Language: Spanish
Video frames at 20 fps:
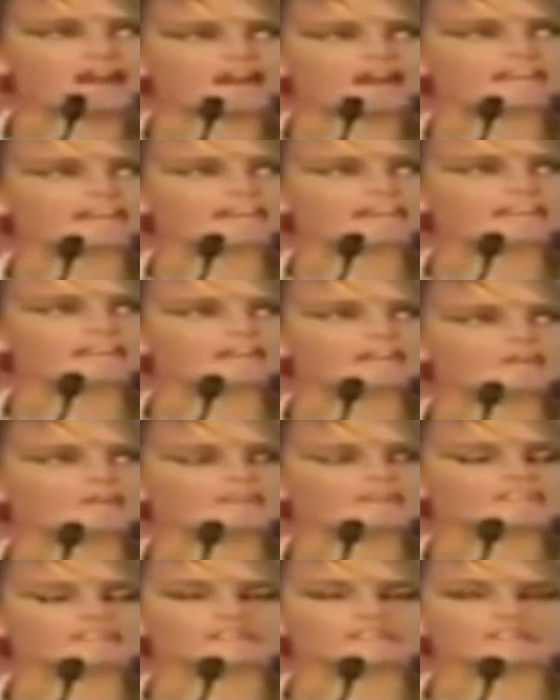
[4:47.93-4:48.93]
Aquí de
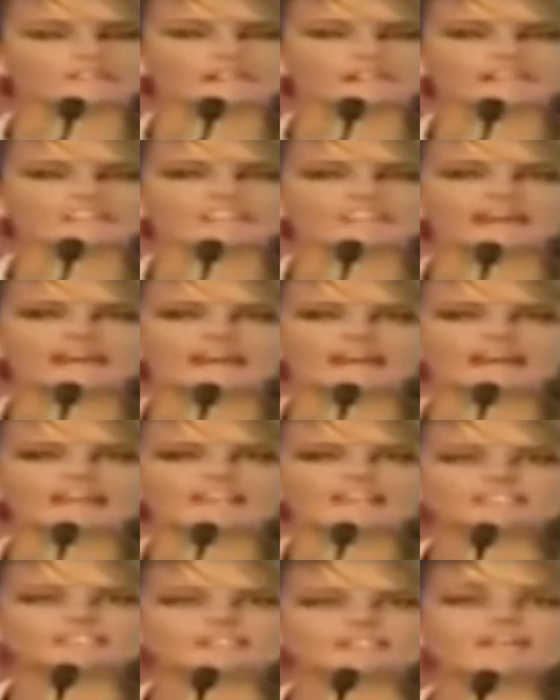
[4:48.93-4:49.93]
lo que se trata
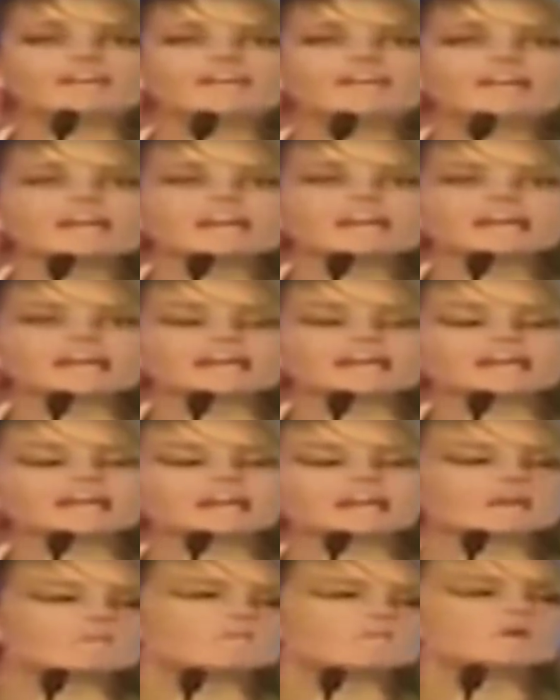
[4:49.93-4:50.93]
es de
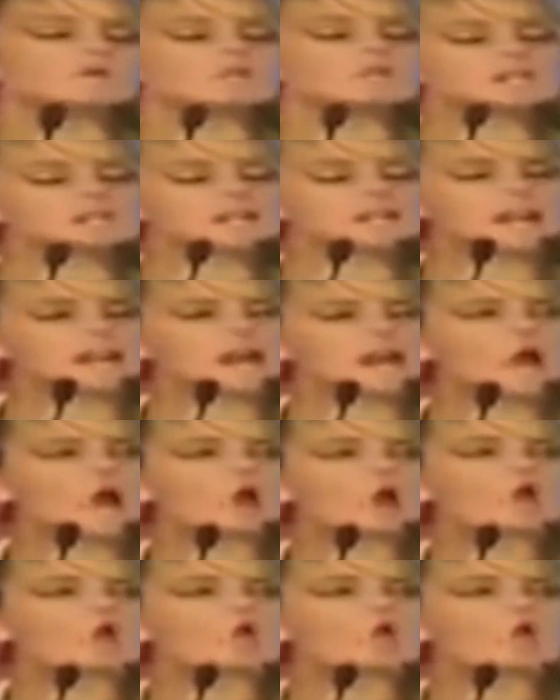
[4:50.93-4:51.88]
hegemonía